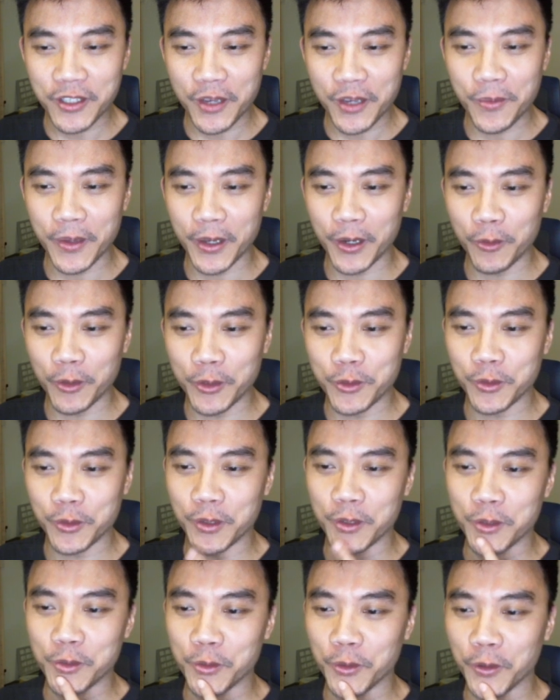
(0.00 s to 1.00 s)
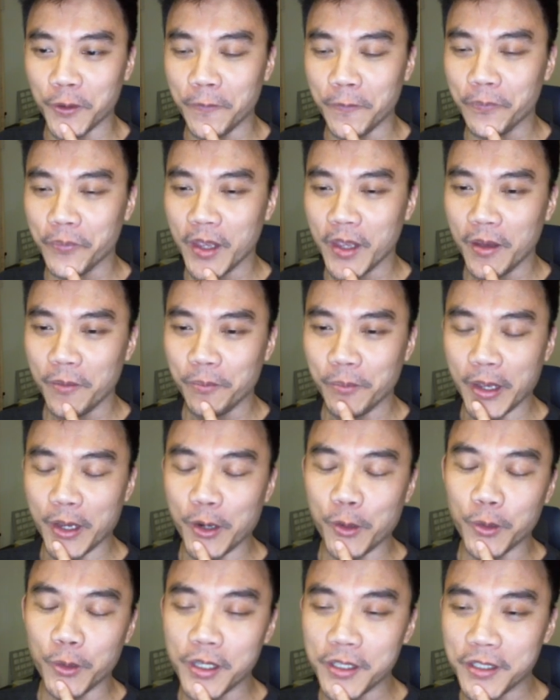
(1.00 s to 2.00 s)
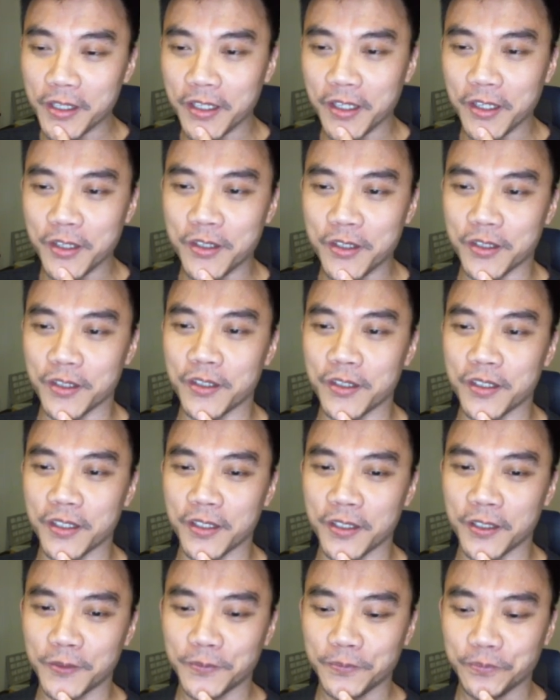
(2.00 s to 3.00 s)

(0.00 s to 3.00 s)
这边，会觉得说美国的这些指责